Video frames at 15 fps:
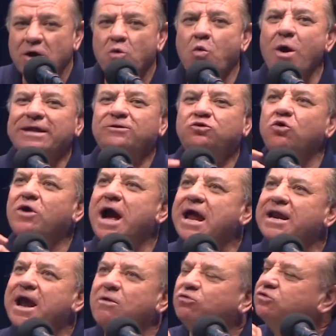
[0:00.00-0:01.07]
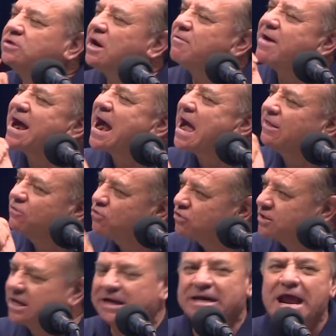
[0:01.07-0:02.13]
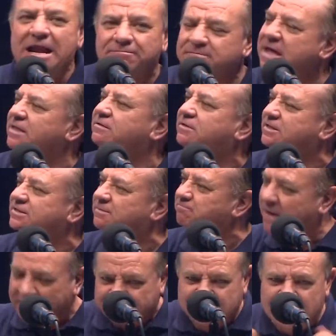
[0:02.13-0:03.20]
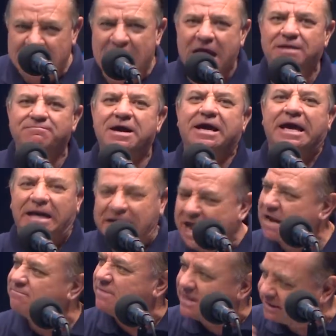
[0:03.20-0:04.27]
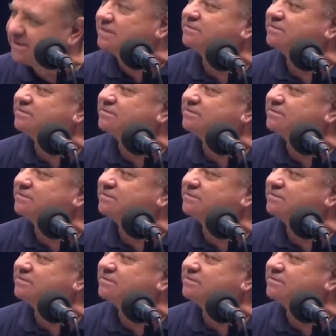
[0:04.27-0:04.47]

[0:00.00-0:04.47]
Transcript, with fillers: ¿Cuánto gana un trabajador que realmente se parte el alma, que realmente